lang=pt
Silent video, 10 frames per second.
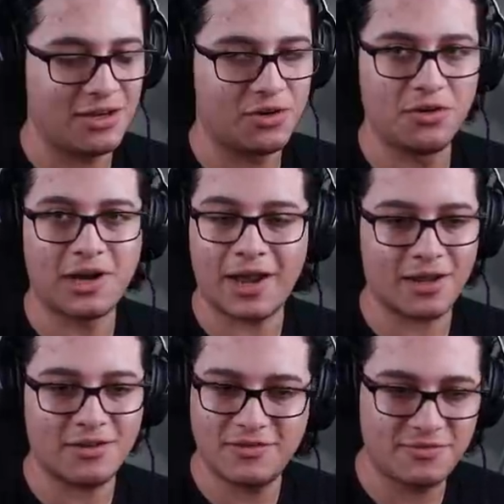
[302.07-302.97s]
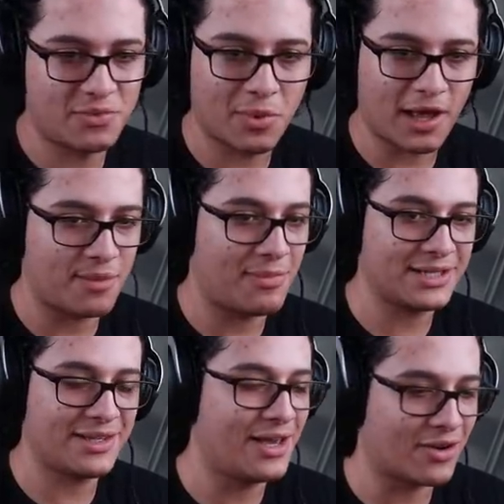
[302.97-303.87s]
Eu, cara, vamos lá,
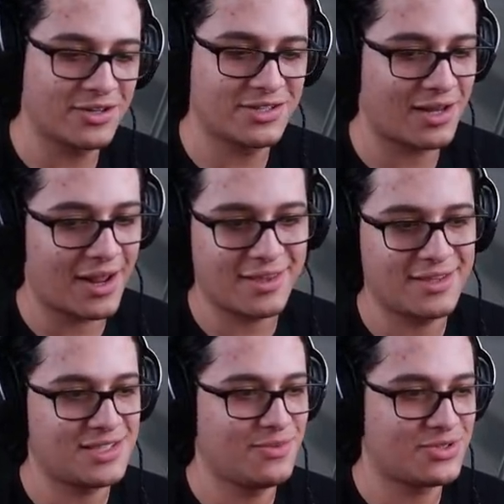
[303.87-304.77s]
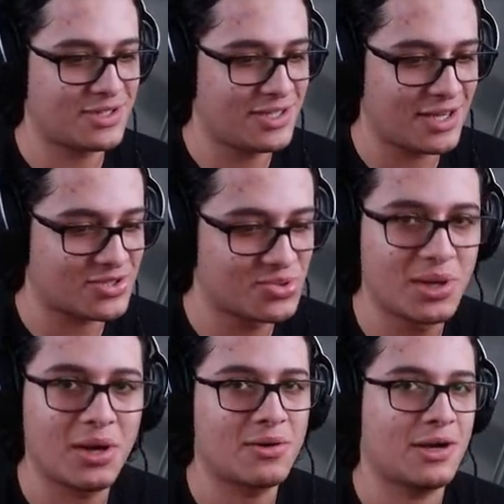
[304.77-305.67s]
bater recorde de like, esse bicho aqui é
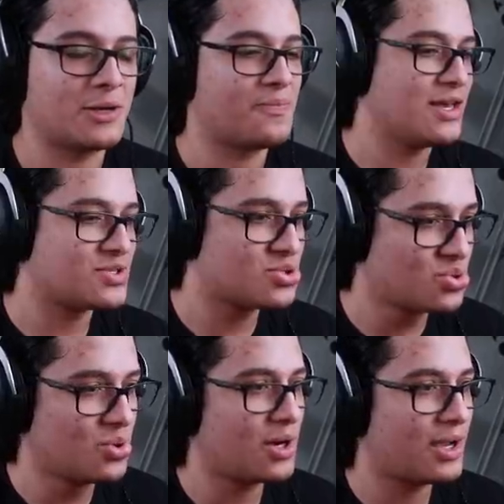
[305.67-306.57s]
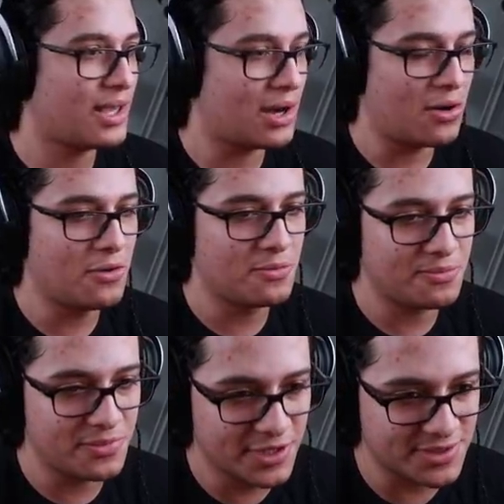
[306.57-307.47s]
surreal, cara. É surreal
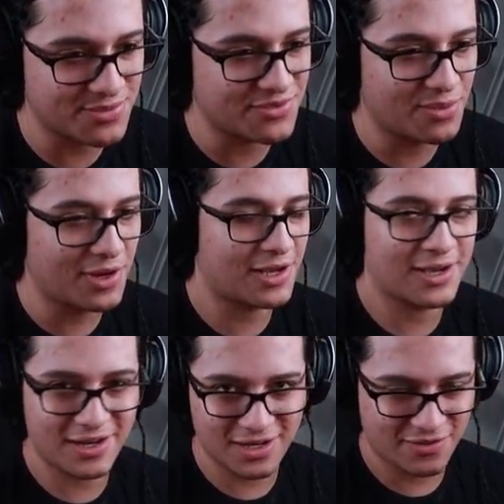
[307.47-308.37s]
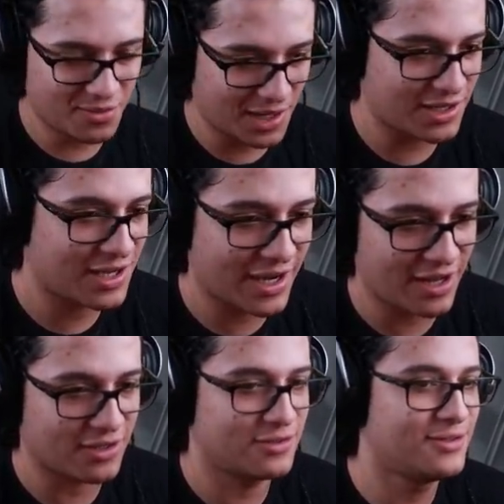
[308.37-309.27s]
mesmo. Vamos lá, Garela. Vamos lá,
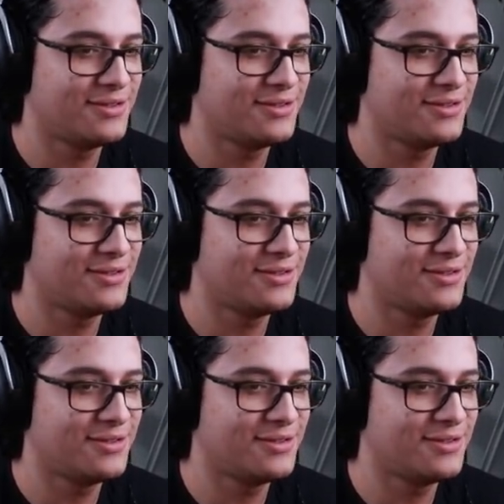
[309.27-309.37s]
Garela.